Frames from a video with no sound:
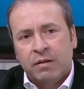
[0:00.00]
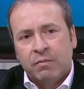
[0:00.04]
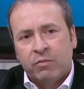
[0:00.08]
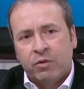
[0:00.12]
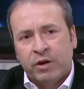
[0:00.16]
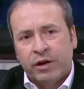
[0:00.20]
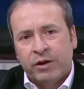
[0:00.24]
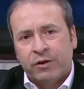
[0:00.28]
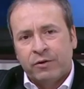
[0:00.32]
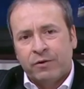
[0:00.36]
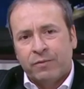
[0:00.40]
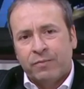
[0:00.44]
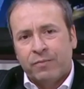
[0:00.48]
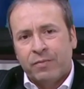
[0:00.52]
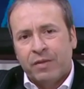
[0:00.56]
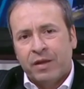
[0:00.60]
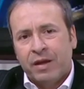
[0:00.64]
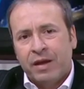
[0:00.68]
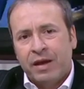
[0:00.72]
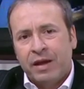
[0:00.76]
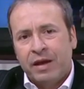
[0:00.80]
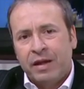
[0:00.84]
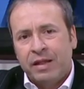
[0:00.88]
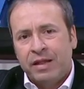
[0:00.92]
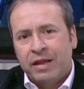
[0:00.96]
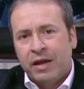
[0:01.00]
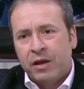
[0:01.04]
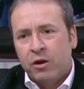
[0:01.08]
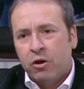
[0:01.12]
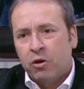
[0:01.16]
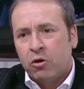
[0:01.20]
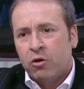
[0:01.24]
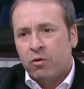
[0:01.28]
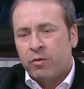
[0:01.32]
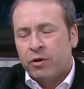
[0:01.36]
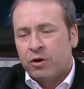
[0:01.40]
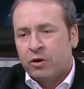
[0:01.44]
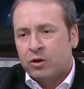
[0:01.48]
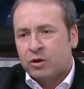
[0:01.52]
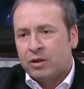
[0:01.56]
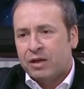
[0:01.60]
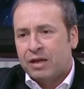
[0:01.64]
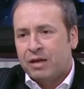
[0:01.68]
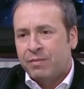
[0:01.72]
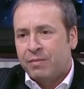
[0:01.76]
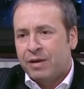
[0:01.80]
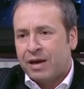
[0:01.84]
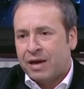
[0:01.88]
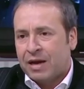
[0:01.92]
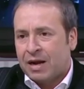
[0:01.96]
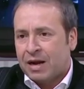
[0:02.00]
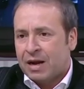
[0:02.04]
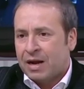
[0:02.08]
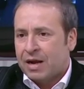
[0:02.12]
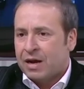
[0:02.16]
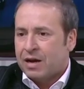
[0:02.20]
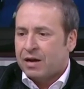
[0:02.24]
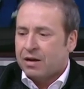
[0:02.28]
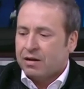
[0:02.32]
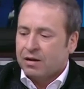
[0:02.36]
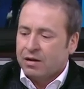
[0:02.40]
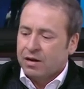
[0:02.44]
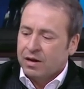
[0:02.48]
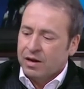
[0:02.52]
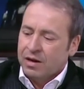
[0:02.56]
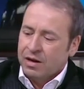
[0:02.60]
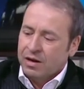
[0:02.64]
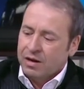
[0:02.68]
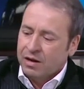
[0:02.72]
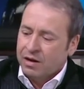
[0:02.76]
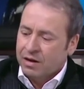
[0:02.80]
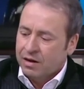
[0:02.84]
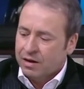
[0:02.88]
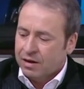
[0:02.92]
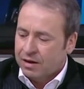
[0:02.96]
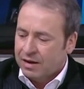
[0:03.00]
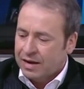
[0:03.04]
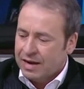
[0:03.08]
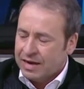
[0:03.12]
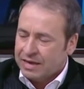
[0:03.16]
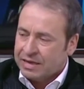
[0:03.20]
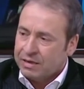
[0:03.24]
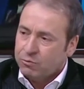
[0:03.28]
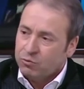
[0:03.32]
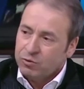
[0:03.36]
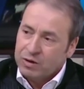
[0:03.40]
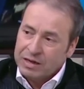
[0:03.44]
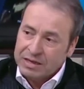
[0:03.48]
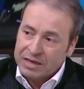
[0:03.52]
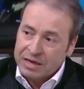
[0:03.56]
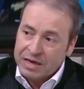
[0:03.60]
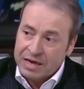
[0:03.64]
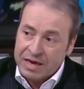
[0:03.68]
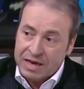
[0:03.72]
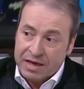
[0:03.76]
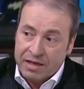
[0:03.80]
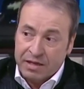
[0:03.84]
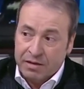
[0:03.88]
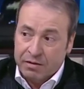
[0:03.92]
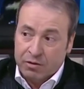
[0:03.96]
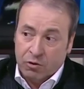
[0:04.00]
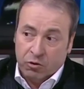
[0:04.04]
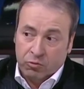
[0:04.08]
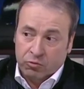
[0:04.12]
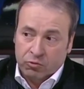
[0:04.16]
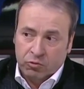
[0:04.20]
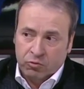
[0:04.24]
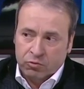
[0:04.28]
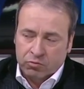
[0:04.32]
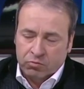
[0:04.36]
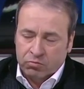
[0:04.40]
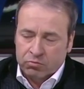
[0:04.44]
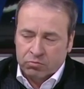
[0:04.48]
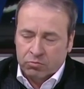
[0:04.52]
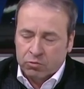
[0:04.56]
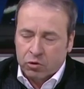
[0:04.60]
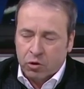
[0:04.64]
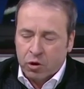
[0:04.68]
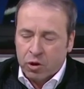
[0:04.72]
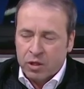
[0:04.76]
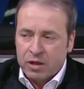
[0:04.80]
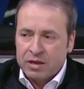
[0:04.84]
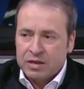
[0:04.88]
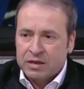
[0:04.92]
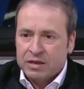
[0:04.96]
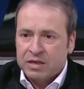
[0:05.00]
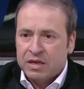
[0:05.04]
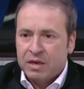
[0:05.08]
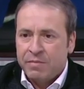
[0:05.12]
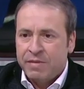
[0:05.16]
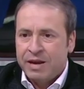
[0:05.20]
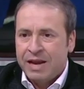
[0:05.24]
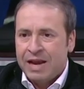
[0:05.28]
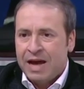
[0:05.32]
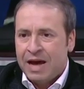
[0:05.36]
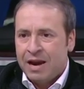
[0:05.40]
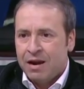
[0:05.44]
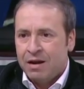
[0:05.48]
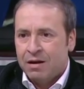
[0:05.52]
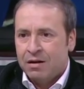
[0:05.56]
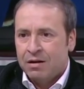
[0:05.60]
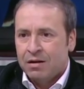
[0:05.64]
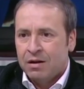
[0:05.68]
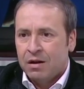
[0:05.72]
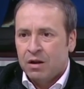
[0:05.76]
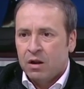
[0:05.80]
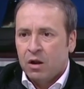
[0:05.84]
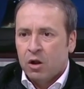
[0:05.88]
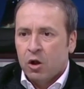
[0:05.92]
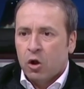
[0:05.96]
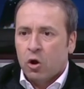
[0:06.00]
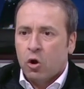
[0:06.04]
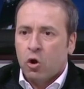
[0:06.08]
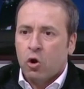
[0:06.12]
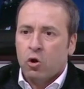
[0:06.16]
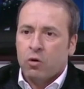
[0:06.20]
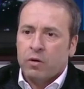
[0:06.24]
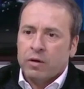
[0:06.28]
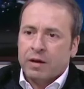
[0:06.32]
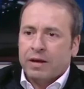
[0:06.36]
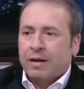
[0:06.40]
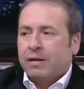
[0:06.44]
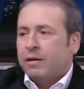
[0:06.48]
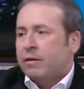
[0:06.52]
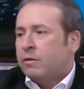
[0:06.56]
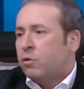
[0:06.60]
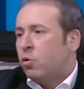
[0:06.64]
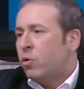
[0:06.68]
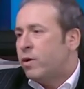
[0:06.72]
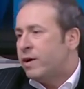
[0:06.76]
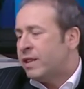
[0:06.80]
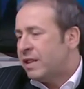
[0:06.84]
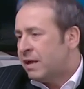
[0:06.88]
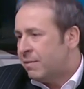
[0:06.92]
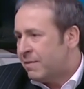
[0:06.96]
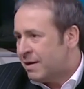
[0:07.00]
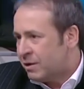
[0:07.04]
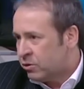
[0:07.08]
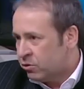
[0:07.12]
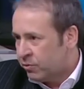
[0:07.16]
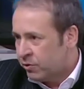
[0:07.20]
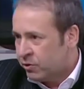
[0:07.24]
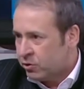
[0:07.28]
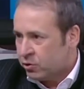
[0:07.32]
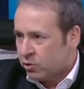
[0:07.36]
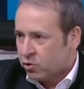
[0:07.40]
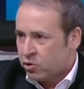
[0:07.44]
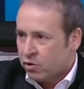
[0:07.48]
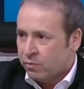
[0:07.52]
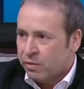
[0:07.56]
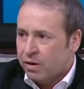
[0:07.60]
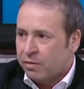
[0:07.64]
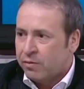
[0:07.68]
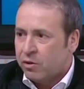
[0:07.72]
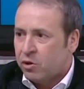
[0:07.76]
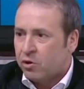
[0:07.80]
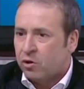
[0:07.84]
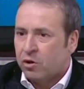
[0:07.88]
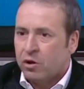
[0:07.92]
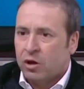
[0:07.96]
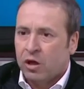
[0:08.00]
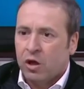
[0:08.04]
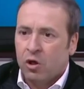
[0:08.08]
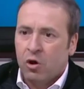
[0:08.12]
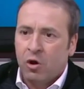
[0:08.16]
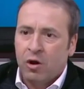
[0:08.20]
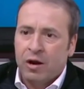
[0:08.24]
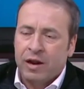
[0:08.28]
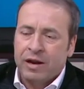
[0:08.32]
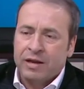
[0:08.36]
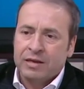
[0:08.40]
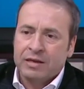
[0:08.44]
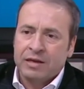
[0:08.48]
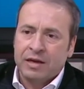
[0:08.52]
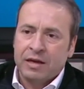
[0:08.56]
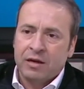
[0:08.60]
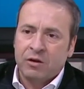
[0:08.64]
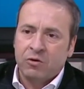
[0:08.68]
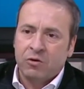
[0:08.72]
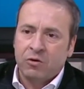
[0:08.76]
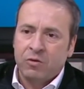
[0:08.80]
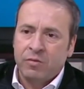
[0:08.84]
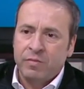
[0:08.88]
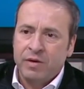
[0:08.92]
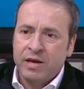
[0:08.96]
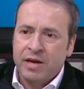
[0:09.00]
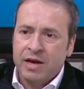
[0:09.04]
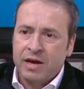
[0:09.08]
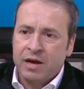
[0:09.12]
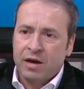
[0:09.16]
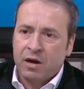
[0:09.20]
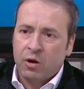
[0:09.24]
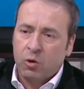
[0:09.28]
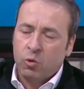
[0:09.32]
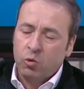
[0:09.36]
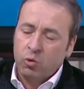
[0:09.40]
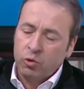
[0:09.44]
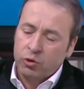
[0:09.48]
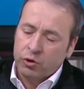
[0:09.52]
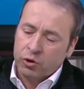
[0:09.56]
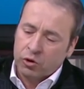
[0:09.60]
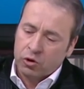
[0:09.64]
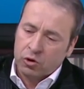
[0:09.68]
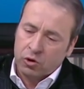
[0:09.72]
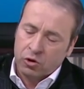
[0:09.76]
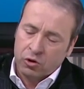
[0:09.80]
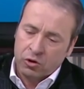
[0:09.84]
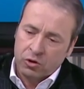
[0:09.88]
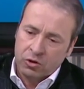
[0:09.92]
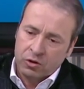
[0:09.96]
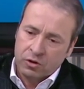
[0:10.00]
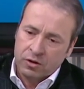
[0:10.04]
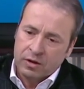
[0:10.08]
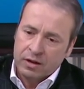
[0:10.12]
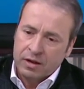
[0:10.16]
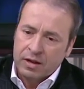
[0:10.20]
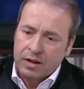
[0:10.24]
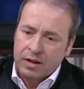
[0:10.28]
Bueno, este año el gobierno se le mezcla una sequía de, de, un orden similar, que le cuesta más o menos 8 mil millones de dólares a la economía, junto con